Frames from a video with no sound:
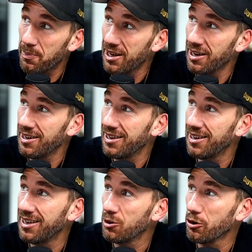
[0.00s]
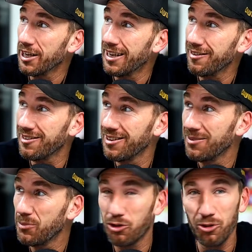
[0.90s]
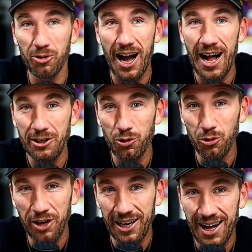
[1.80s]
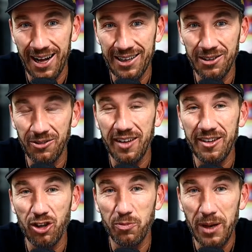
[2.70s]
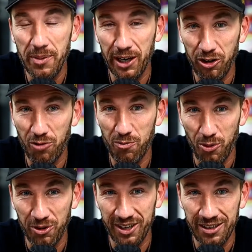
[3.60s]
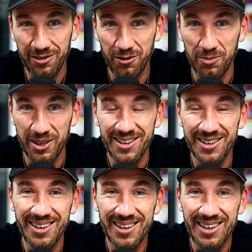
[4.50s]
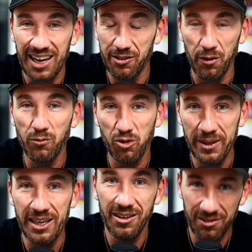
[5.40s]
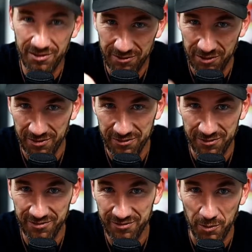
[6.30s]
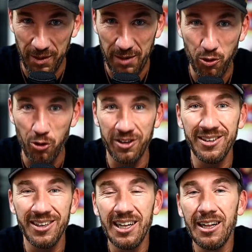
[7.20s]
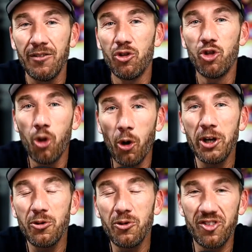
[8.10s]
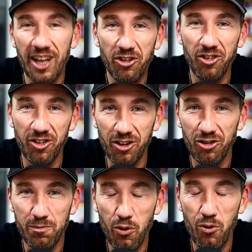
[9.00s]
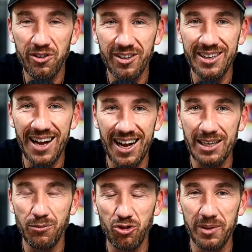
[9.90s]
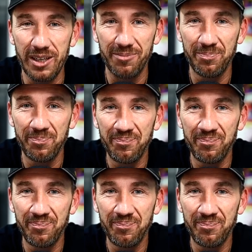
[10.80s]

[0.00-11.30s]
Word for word: habe hier äh, noch eine Kiste mit so alten Unterlagen und da ist der Spielberichtsbogen drin von mir, also vom Spiel und von, von meinen Punkten. 69 Punkte in einem Spiel.